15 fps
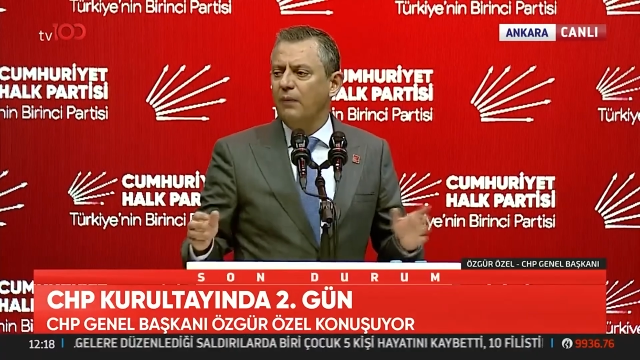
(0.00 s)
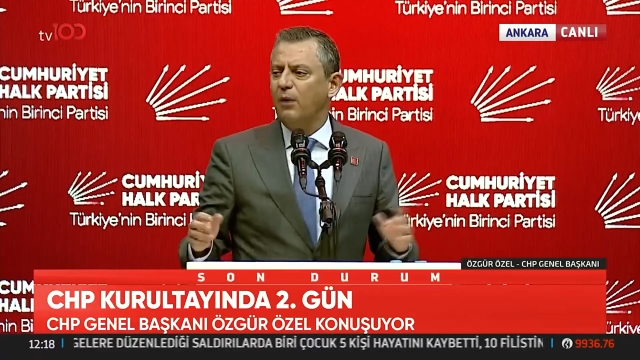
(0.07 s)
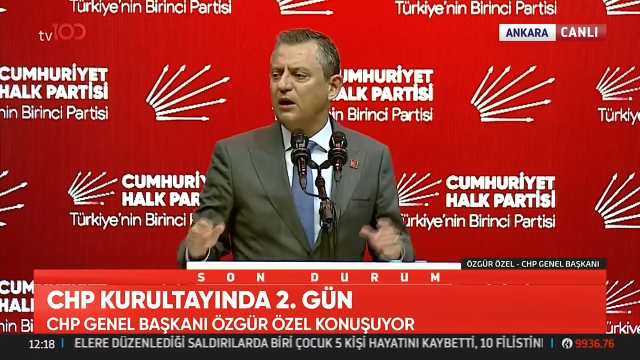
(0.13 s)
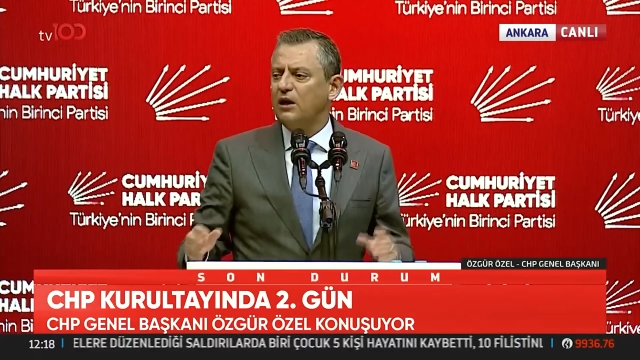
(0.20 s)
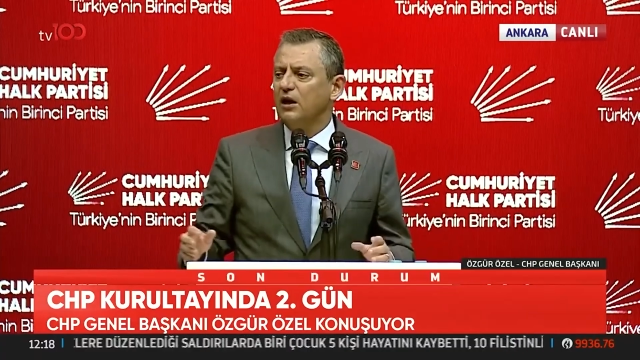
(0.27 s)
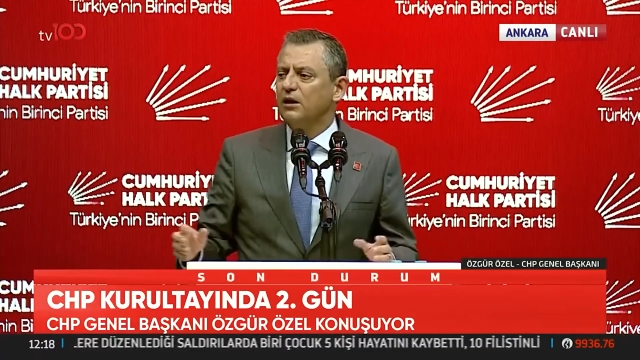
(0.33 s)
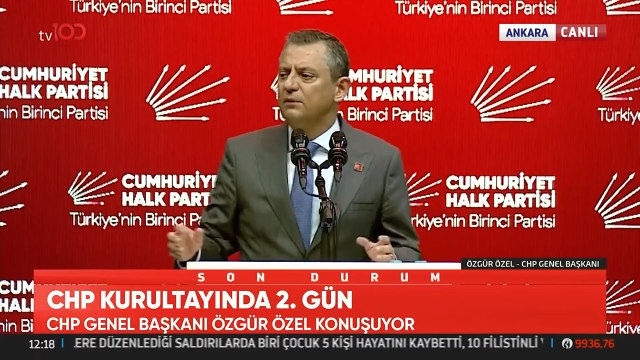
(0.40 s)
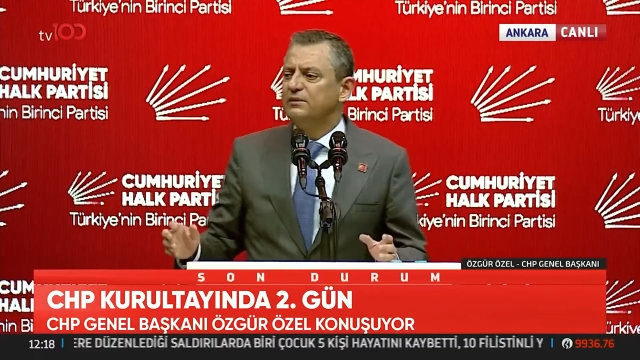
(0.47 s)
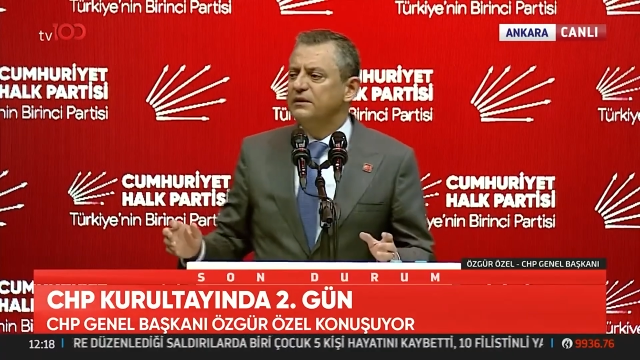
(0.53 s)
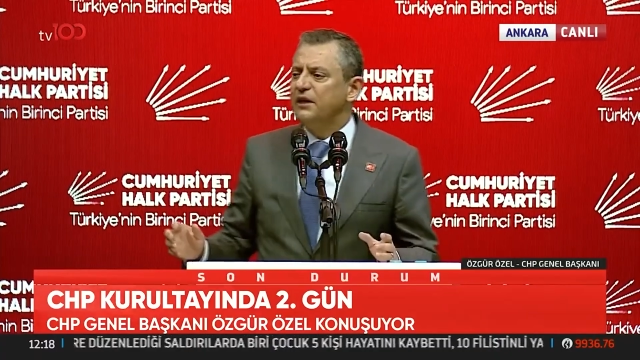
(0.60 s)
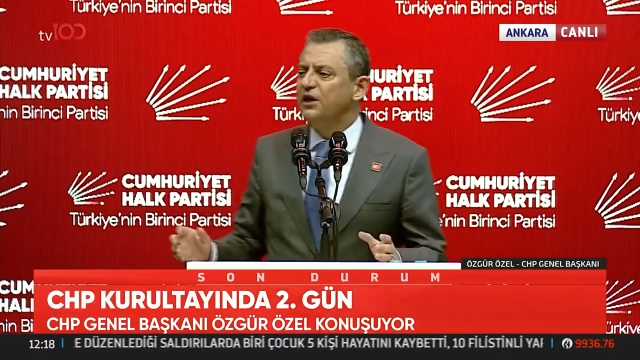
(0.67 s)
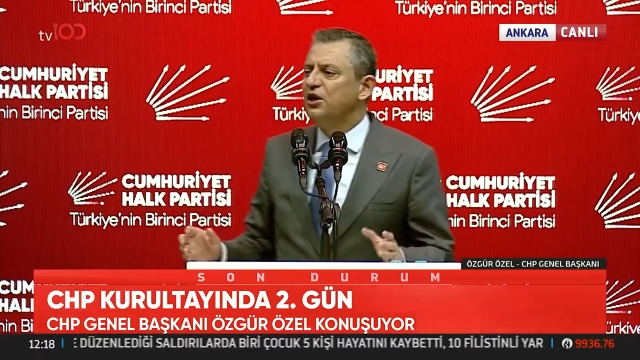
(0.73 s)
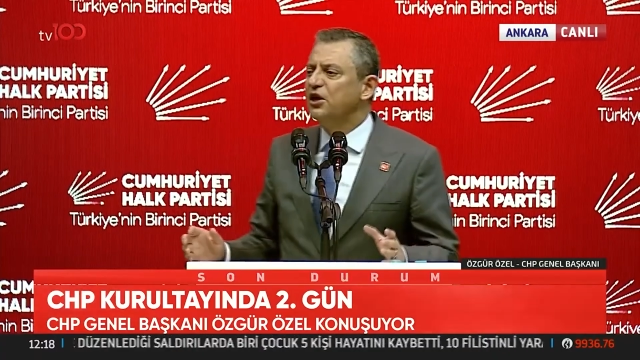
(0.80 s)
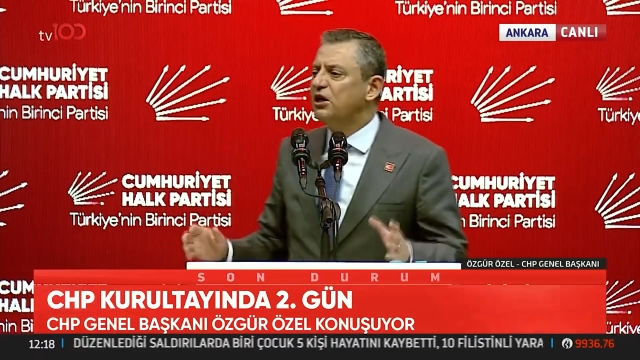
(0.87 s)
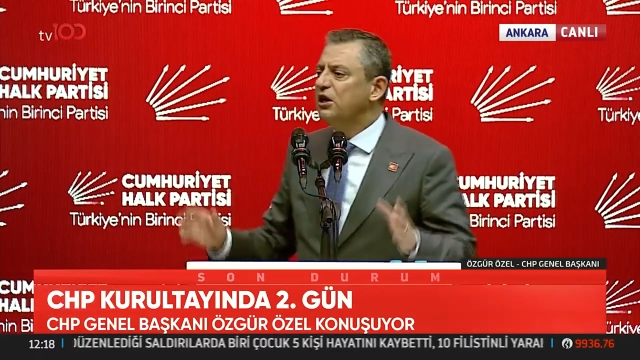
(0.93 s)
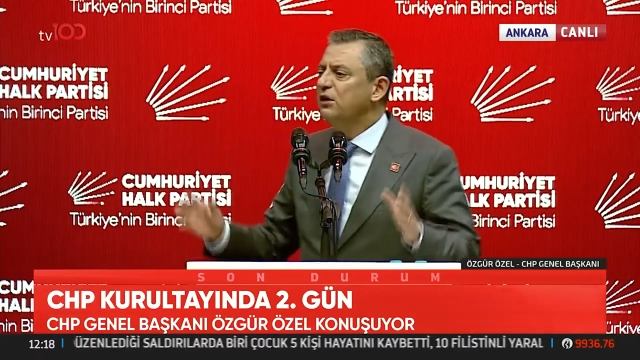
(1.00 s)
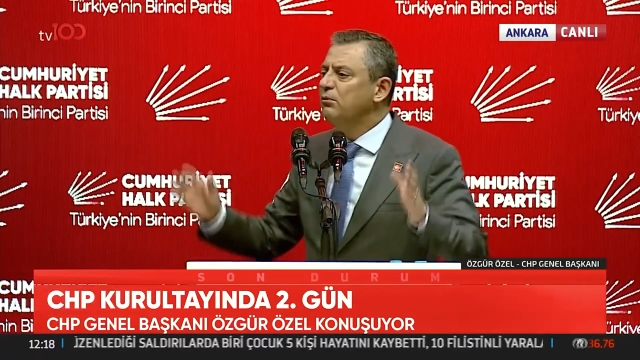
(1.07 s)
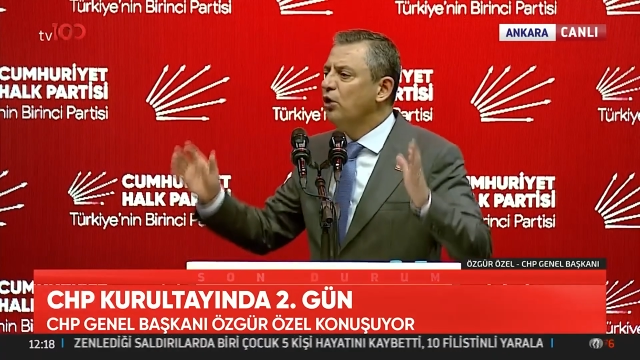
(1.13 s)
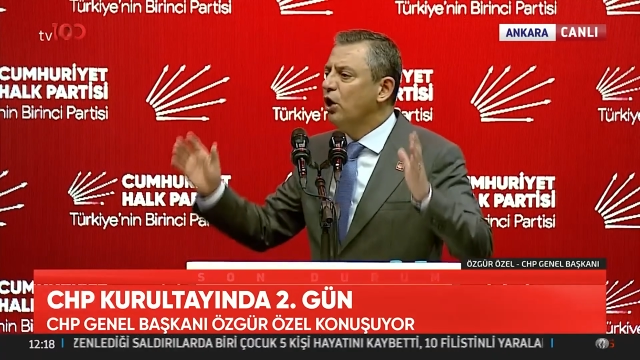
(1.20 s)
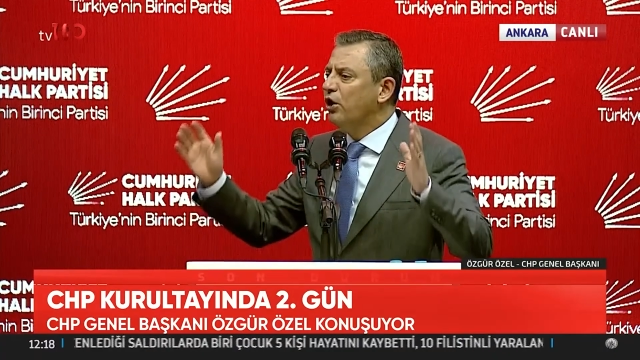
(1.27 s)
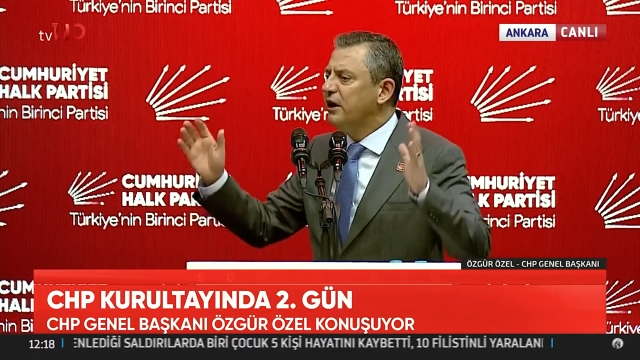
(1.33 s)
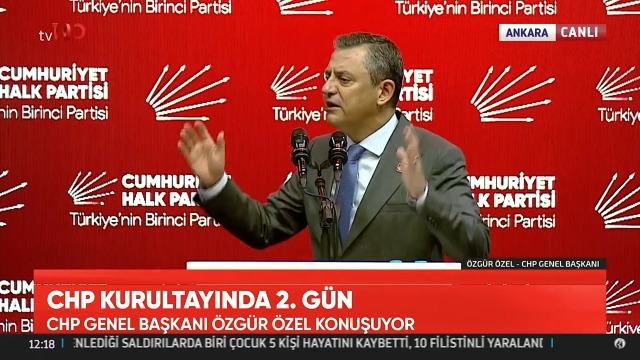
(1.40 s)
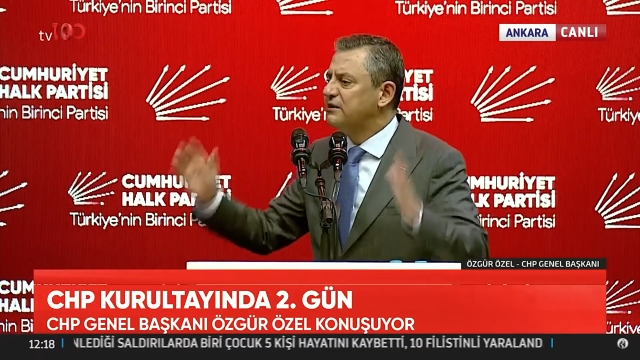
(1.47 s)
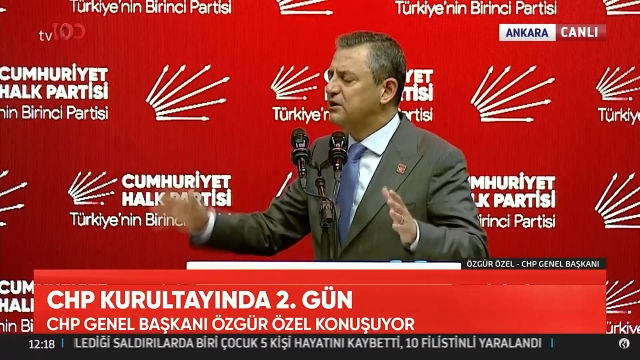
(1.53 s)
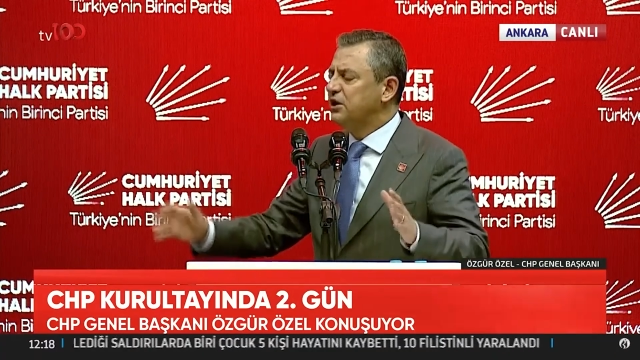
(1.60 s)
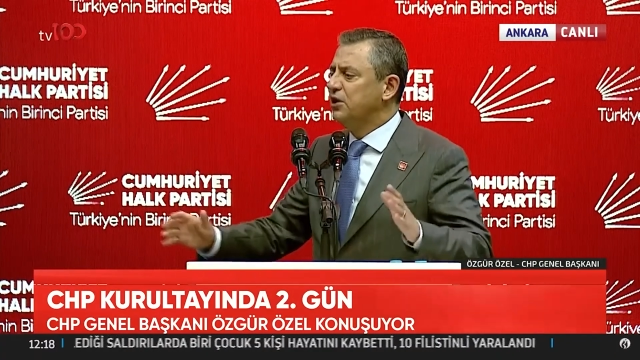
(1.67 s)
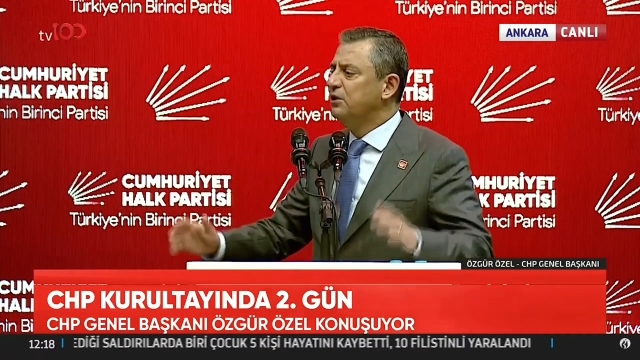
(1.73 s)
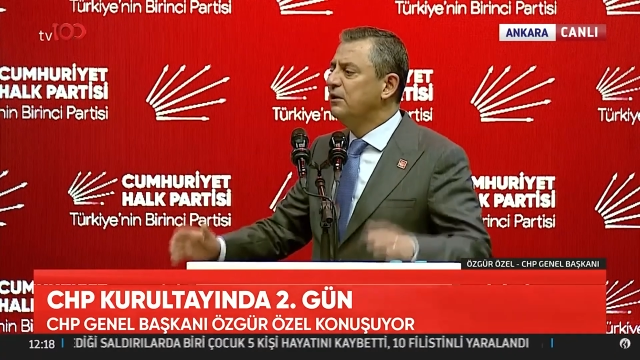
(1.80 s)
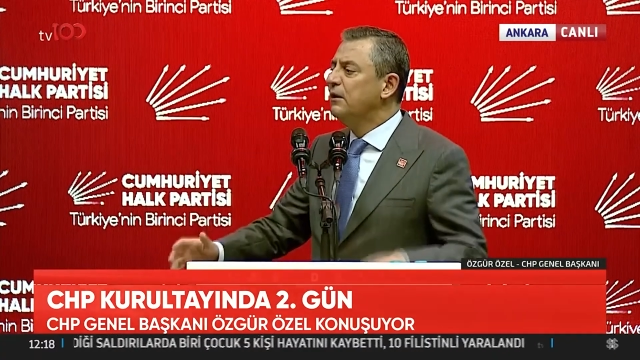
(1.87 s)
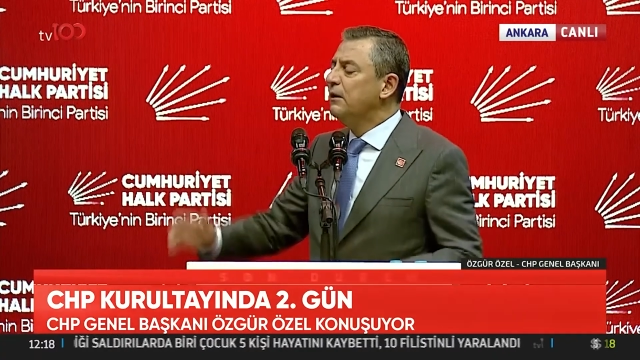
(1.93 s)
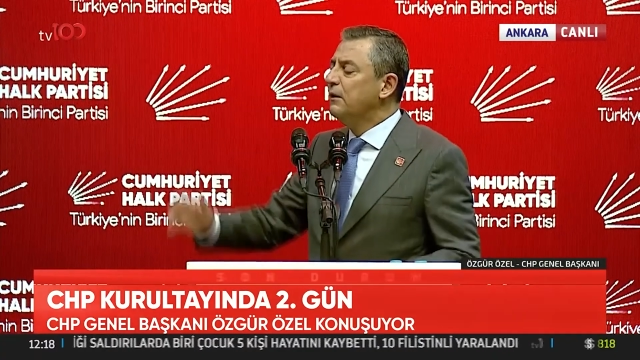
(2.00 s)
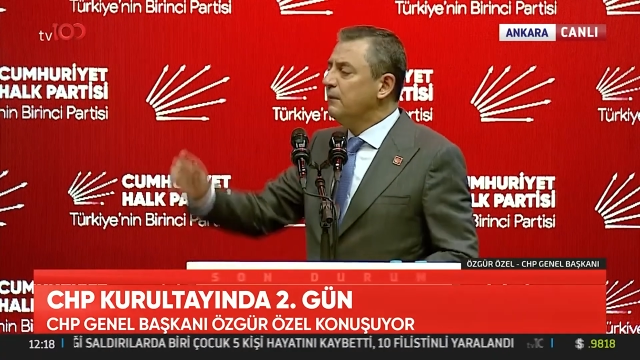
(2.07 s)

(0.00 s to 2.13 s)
bakalım seni kim yönetsin,